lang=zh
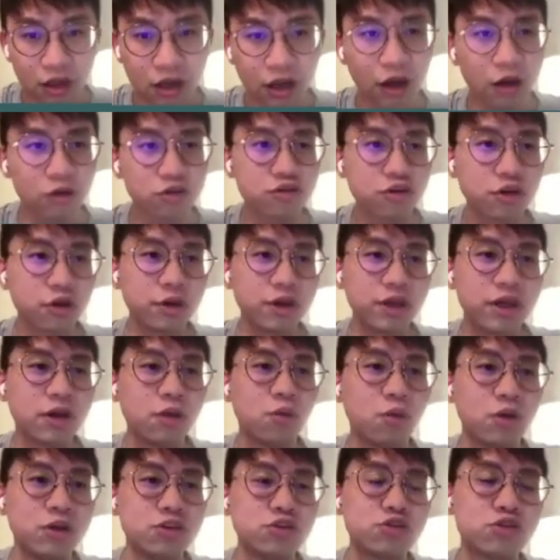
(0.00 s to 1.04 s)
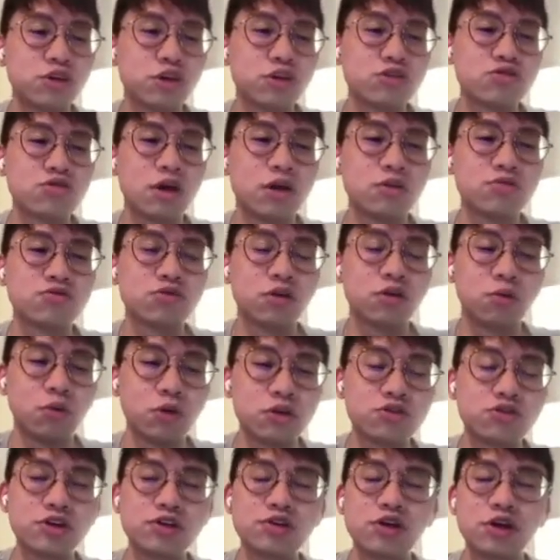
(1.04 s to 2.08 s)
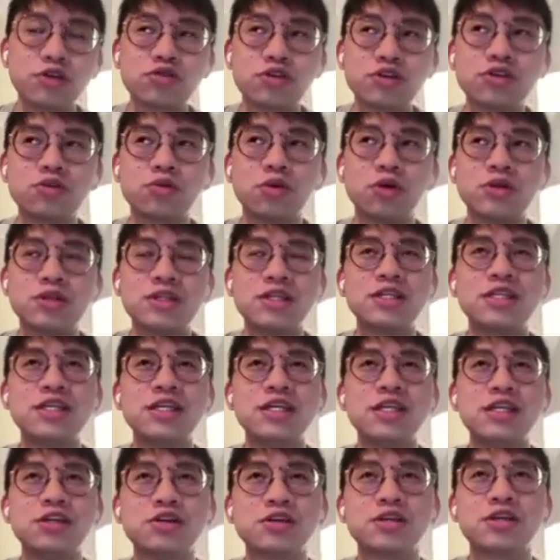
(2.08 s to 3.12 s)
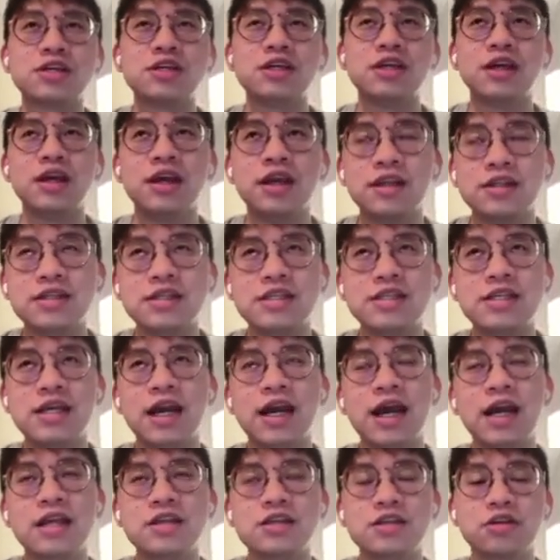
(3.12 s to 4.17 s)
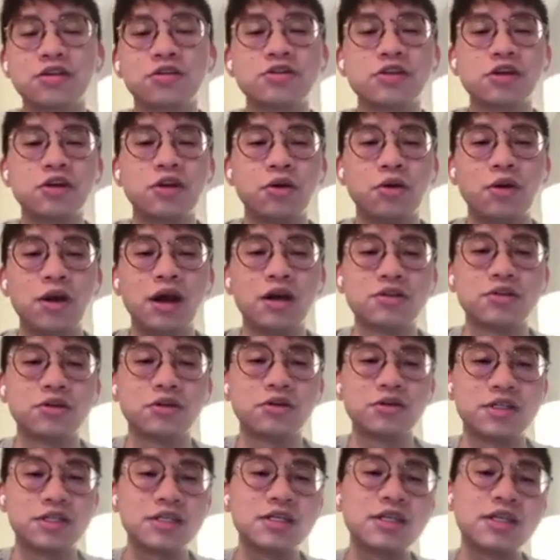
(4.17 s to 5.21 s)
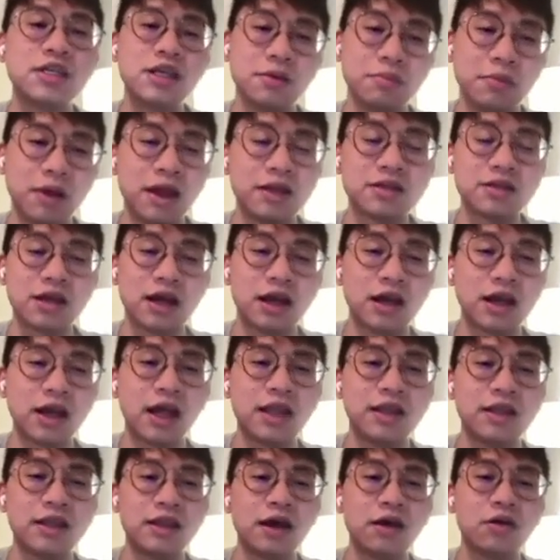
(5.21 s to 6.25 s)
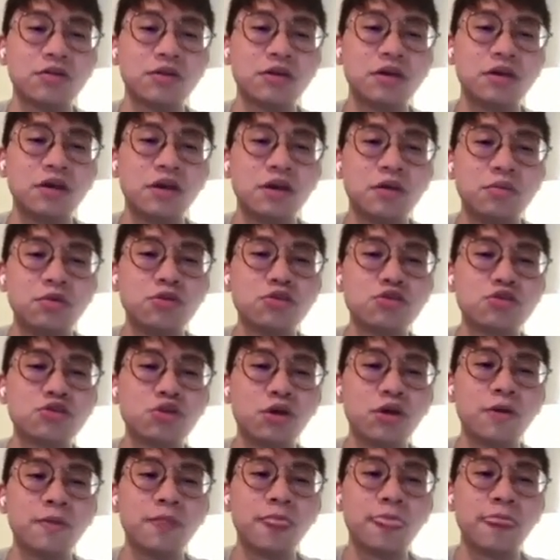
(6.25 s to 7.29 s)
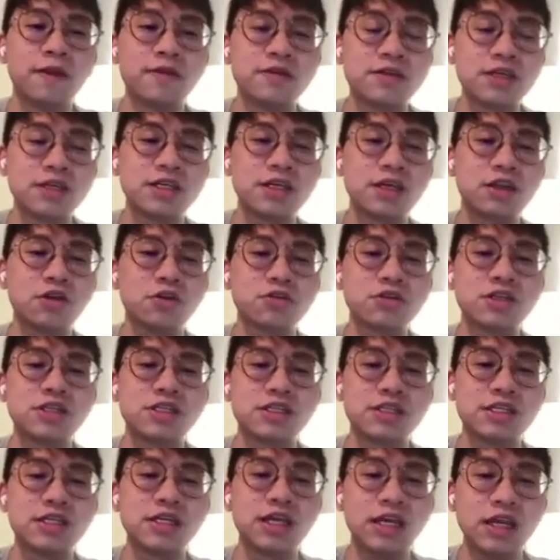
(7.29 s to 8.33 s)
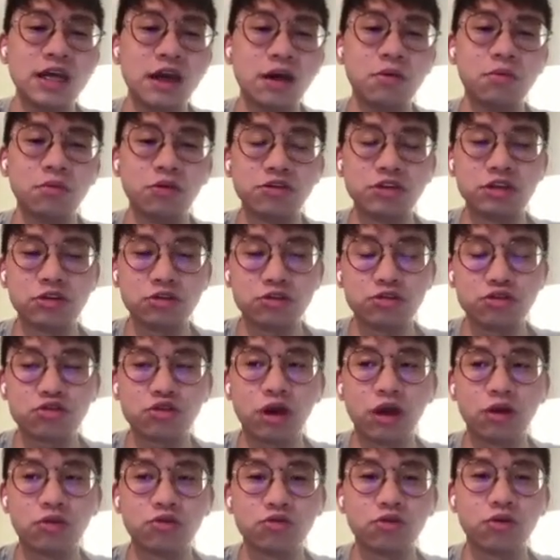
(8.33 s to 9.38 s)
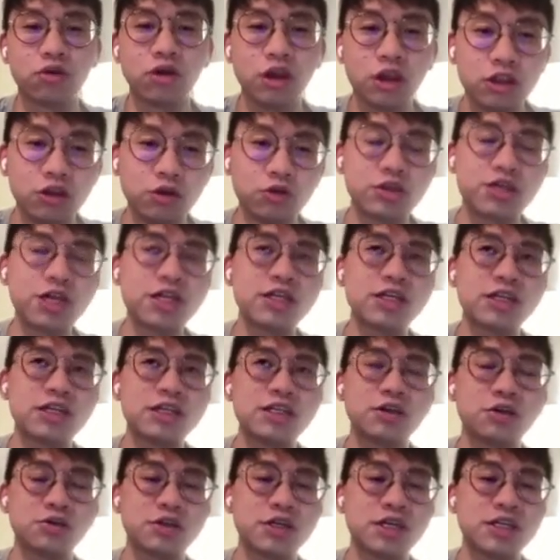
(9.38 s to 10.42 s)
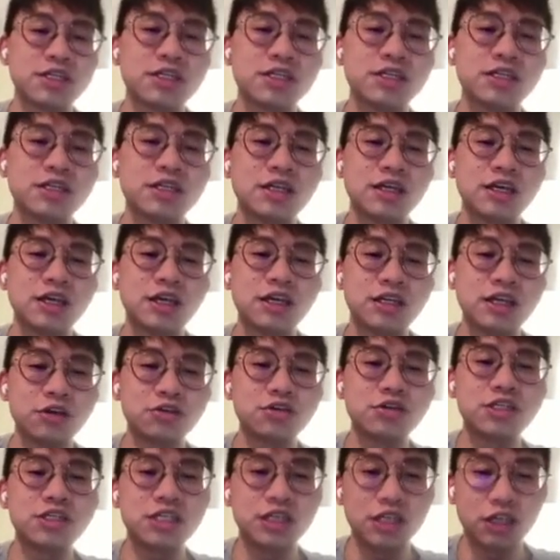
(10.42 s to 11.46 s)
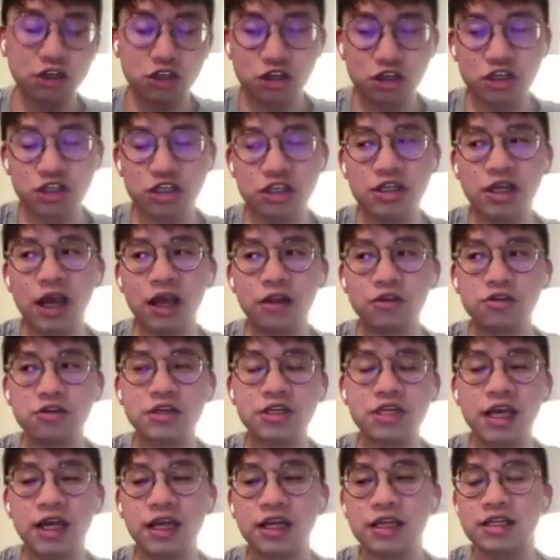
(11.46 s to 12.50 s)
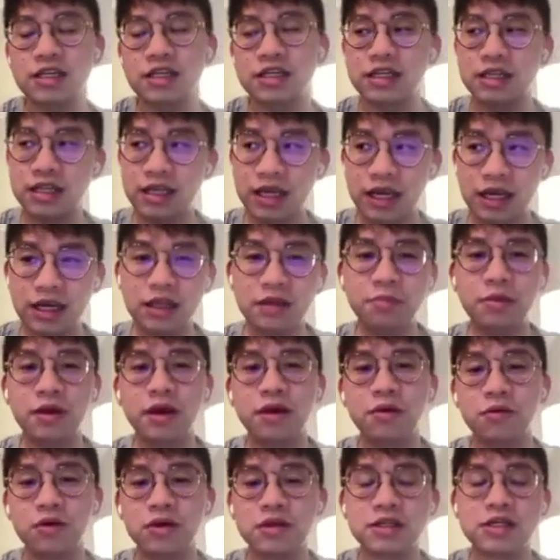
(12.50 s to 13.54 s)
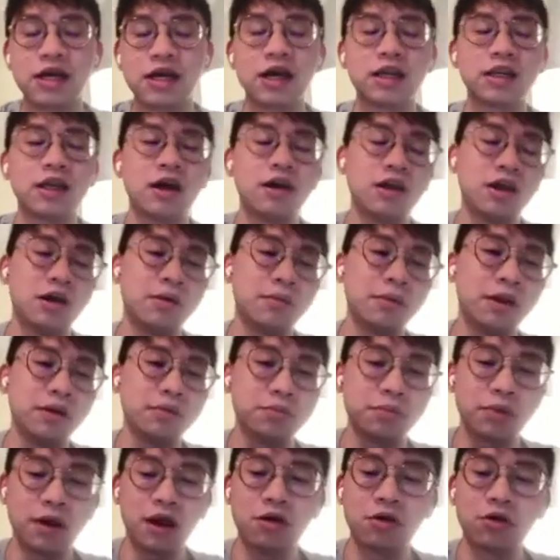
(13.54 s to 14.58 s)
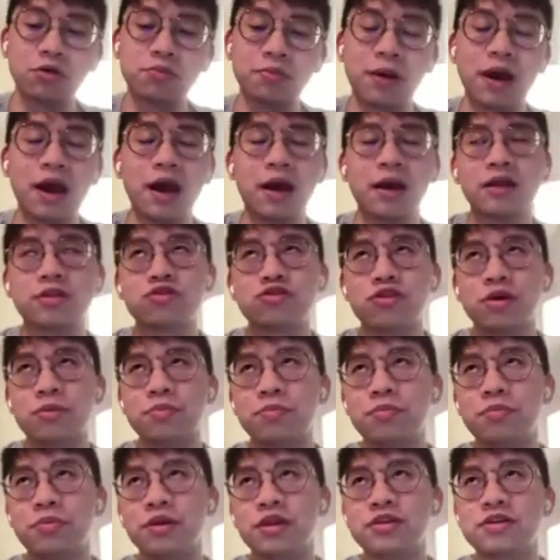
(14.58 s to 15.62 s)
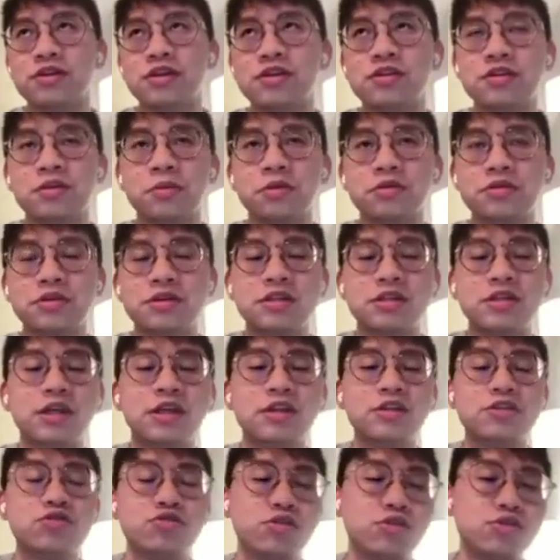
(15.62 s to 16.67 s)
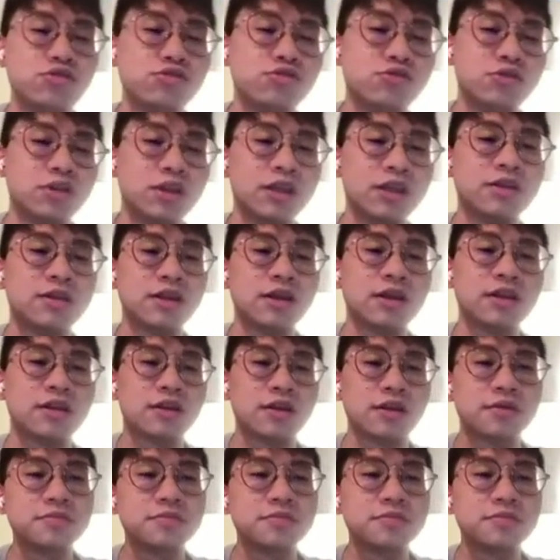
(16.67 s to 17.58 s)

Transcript: 好，最后一个文学创作，文学创作是我自己就是自己在看使用的流量的时候，其实也蛮常看到的。比如说，这些都是直接要模型去创作，有些是有些是要去写诗啊，就是像。点一篇文章，然后要不要把我把它转变成什么四言绝句等等？